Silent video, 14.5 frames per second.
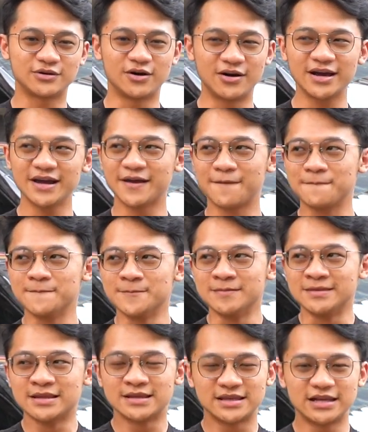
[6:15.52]
oke
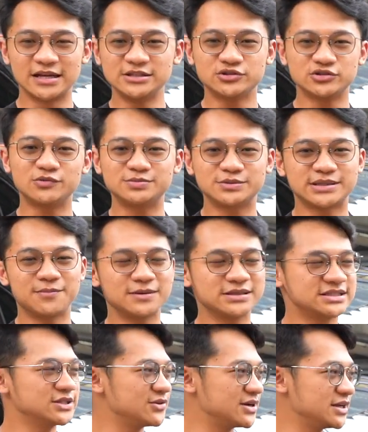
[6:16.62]
jadi cukup sampai
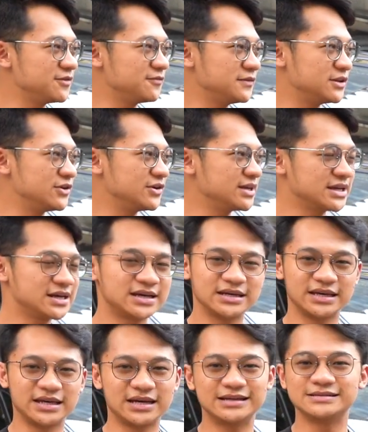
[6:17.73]
situ aja videonya
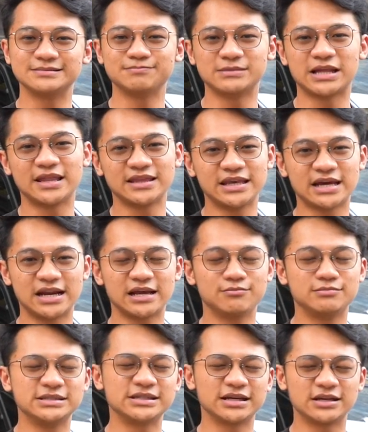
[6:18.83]
ya nanti
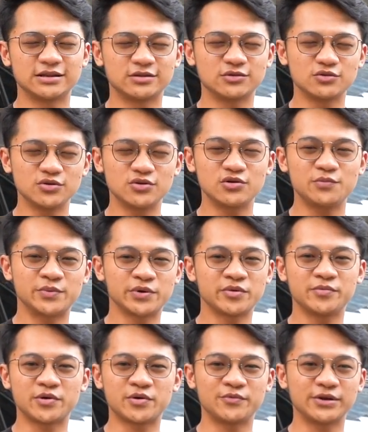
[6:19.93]
kalian bisa tunggu
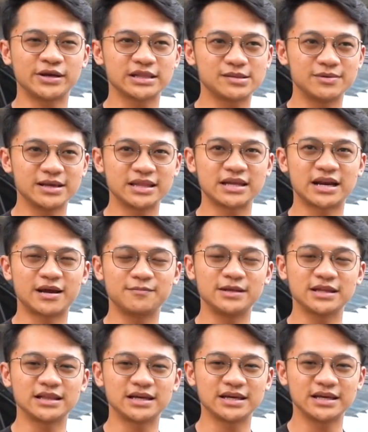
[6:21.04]
promo-promo yang lebih
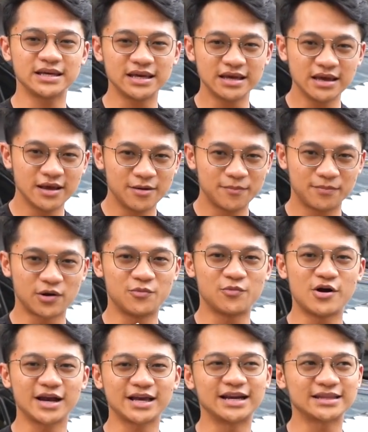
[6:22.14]
terupdate lagi
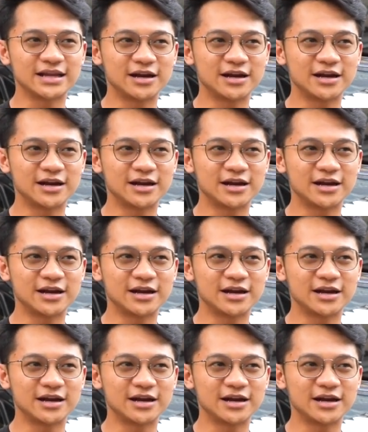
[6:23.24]
promo akhir